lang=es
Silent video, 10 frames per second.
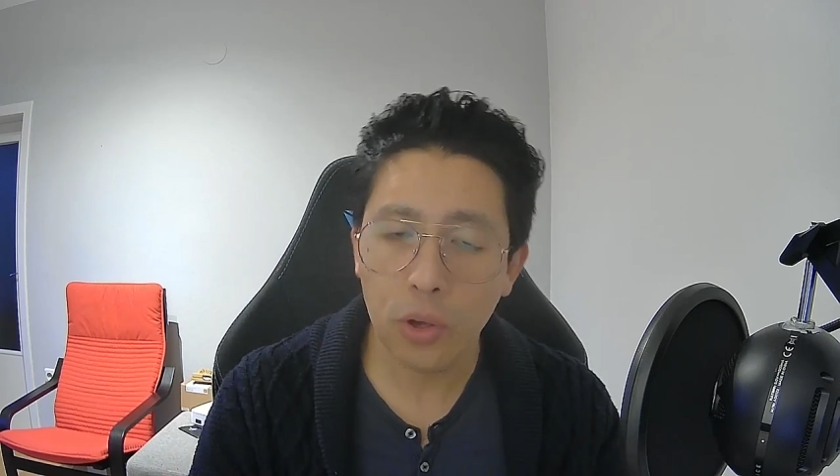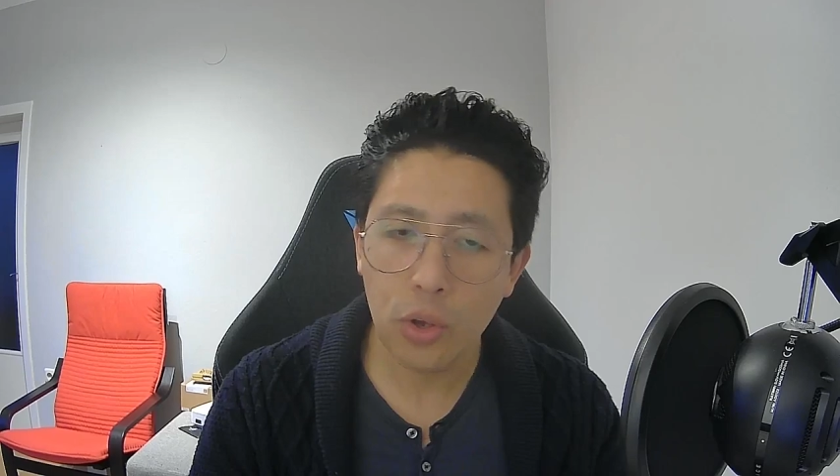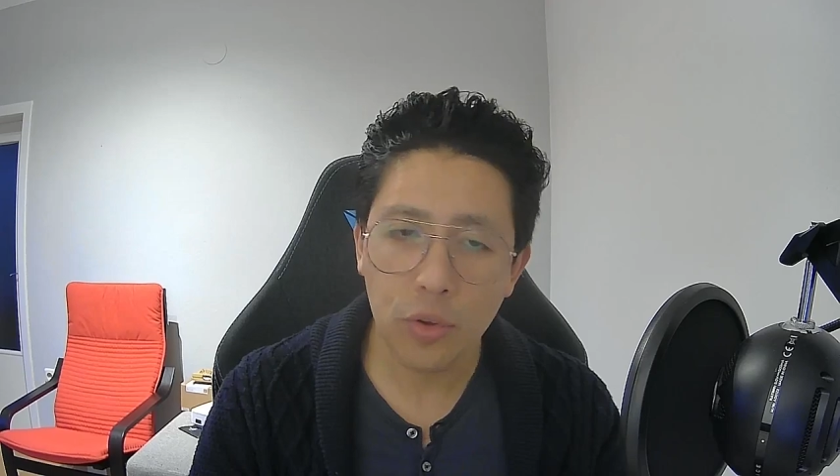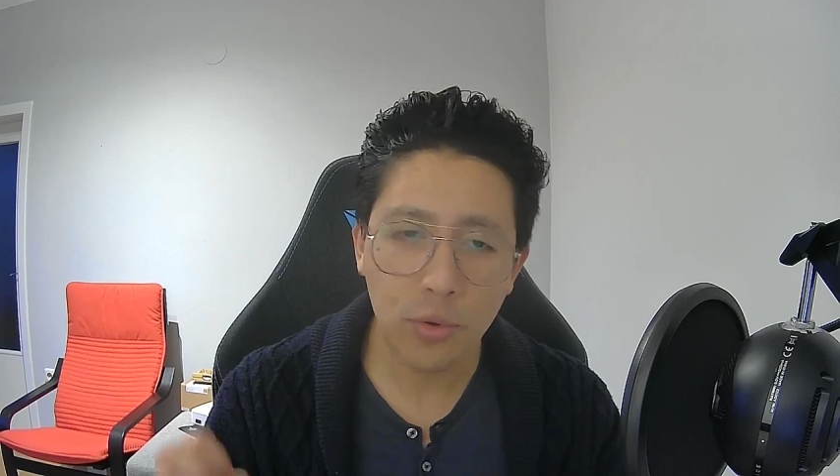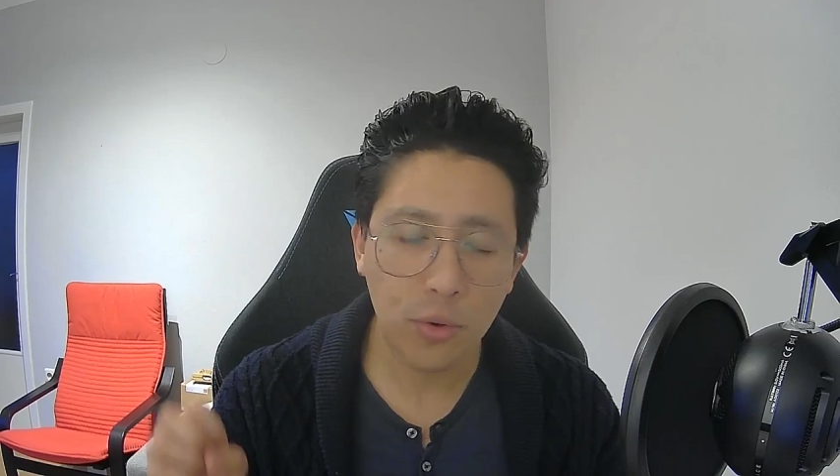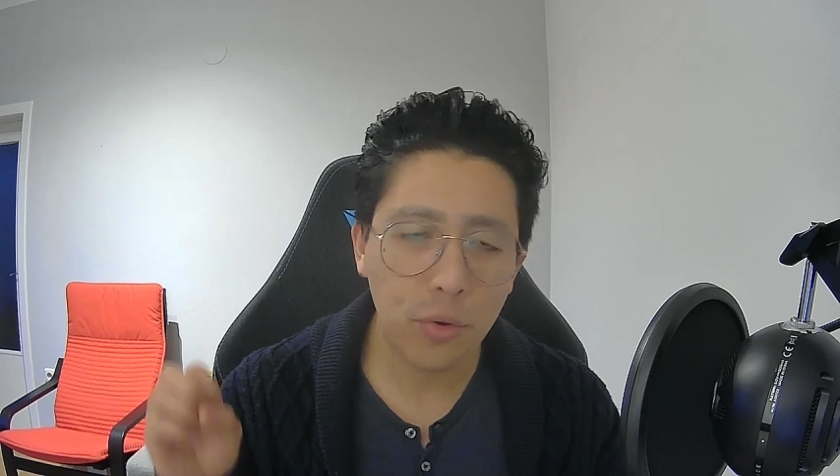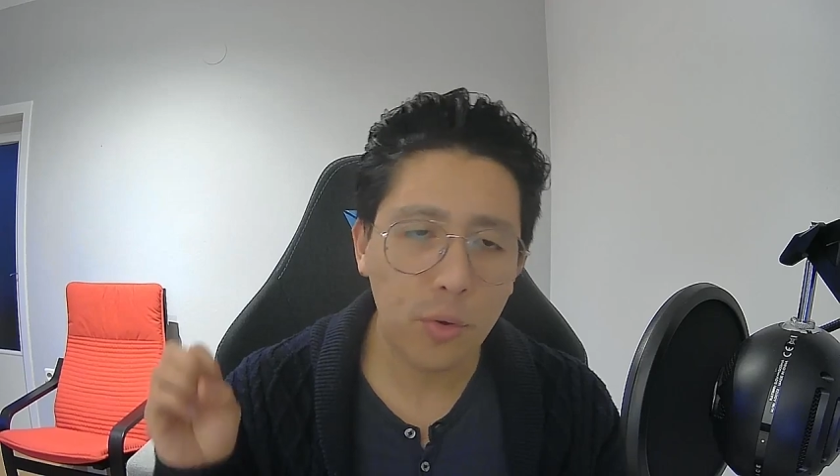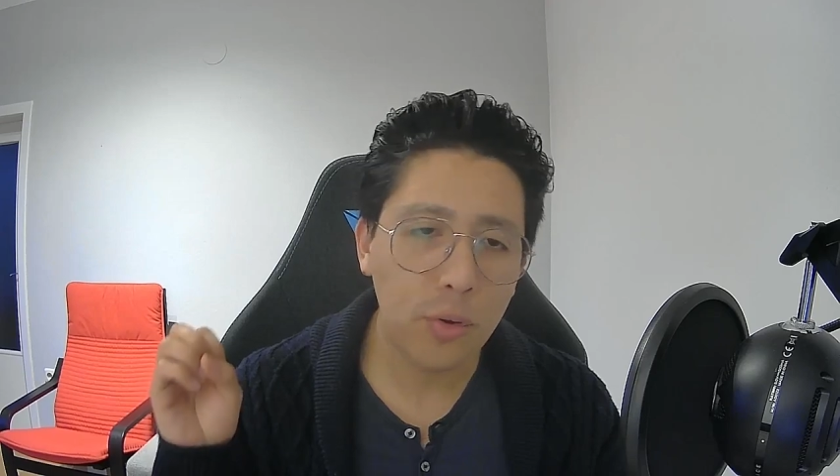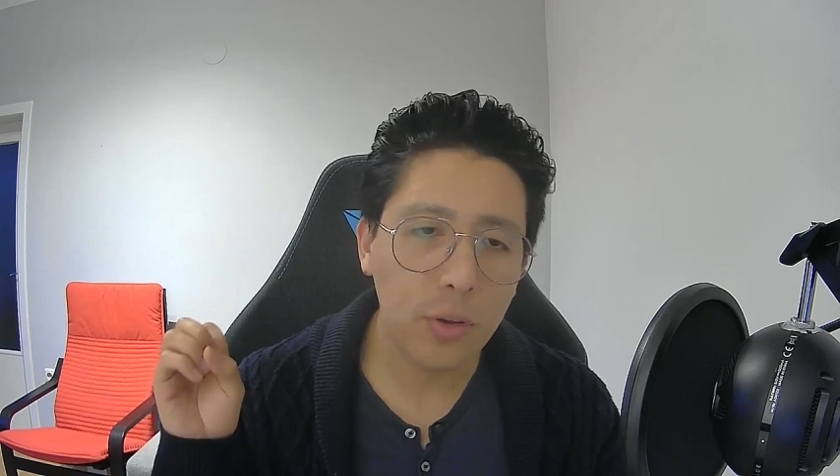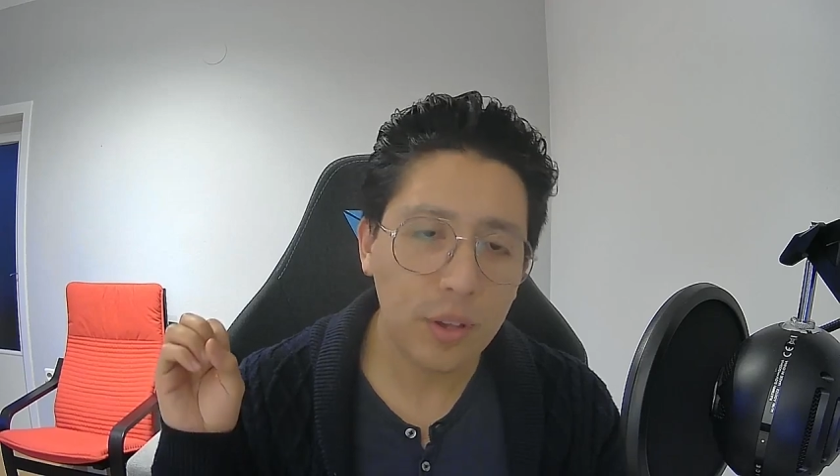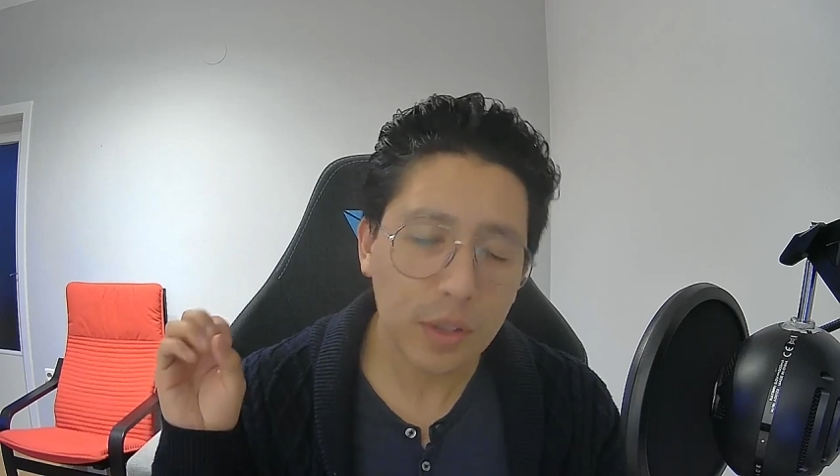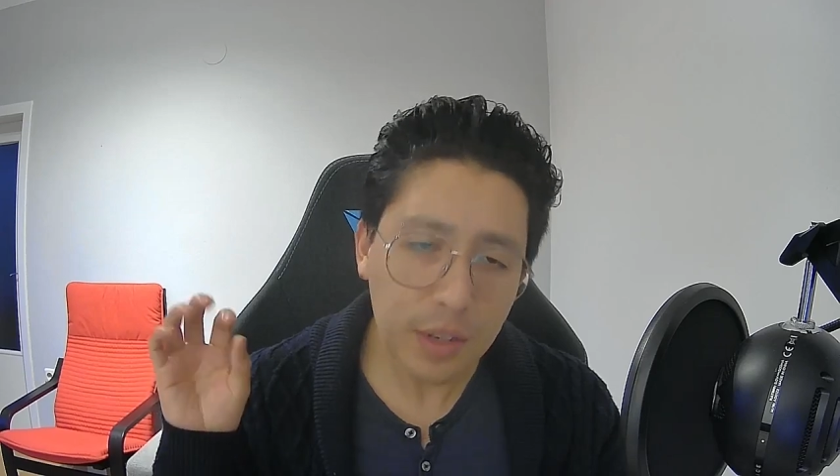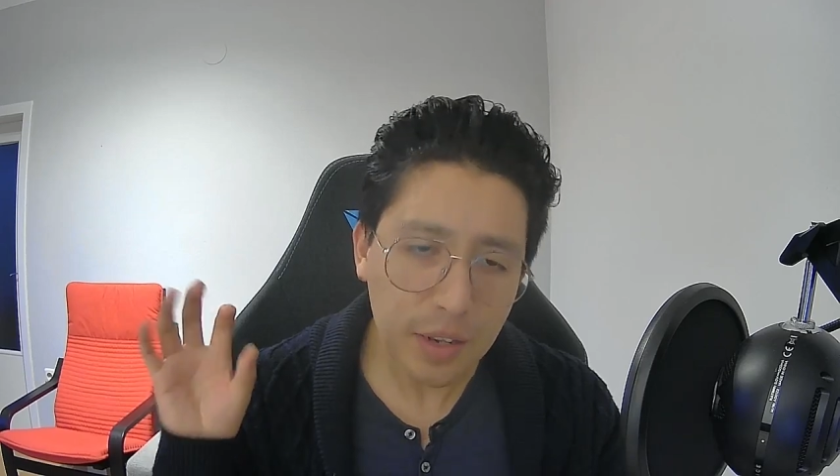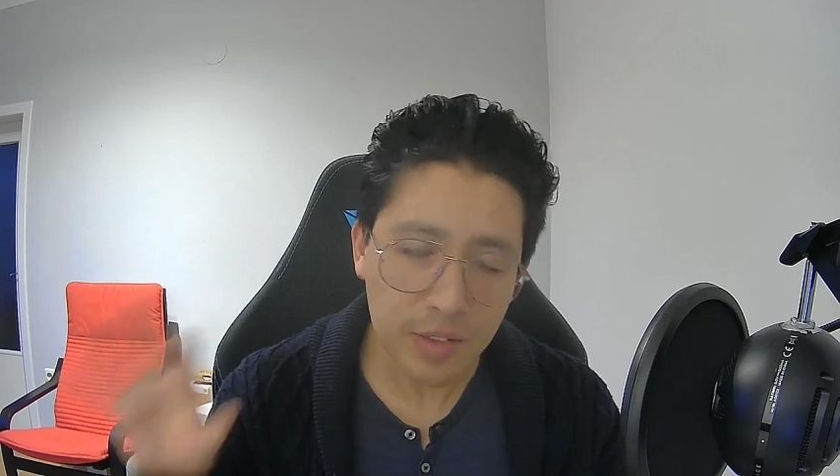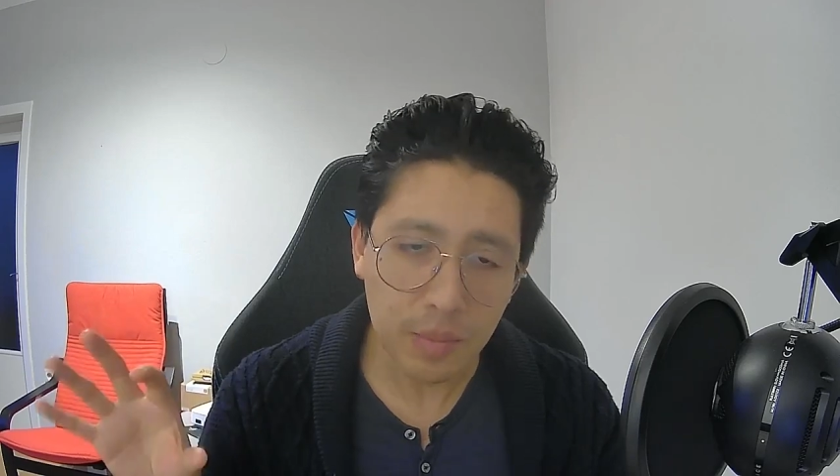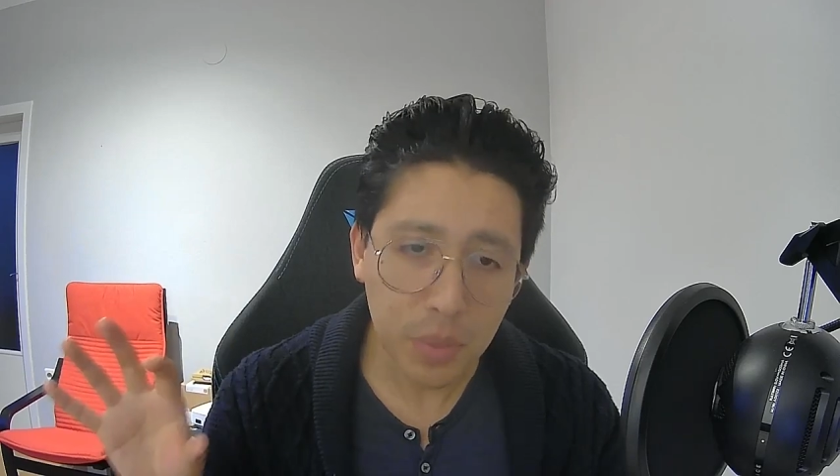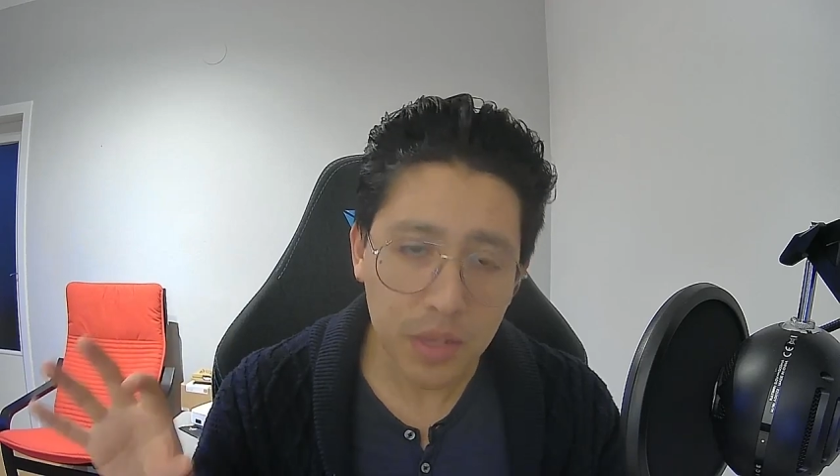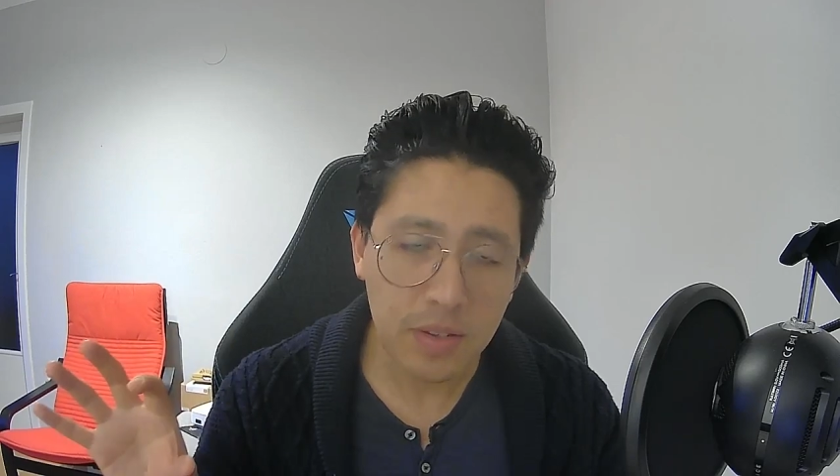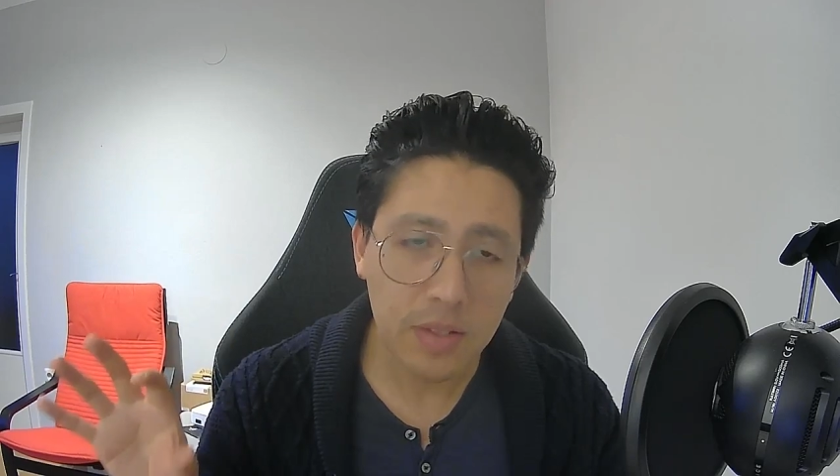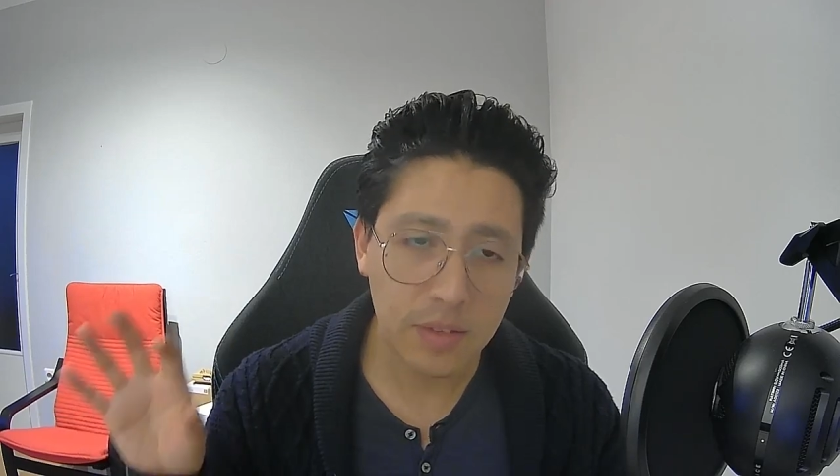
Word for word: solo las empresas